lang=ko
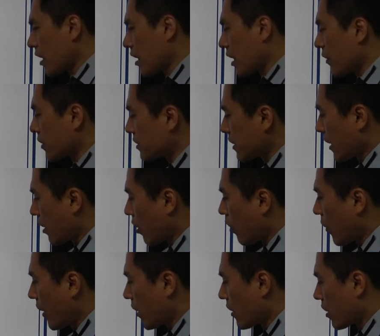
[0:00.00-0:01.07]
단어 하나 나왔는데,
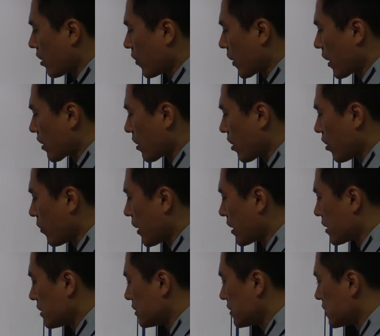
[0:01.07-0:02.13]
aware, aware.
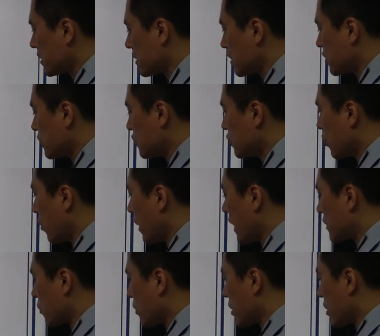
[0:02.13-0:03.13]
aware는 노의